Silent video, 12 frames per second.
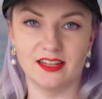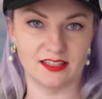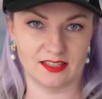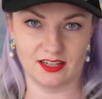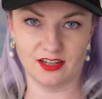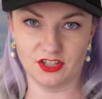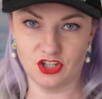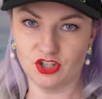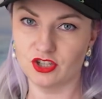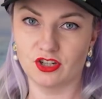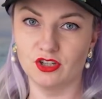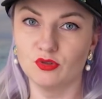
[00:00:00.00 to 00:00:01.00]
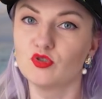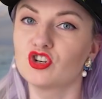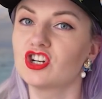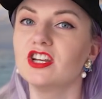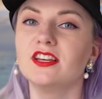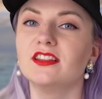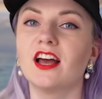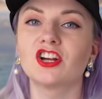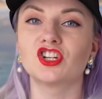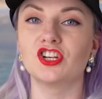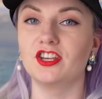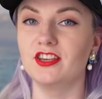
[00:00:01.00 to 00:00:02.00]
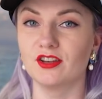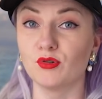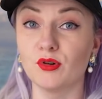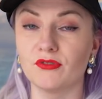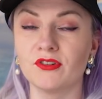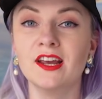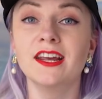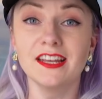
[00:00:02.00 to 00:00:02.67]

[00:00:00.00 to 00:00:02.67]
астрологической души наших героев.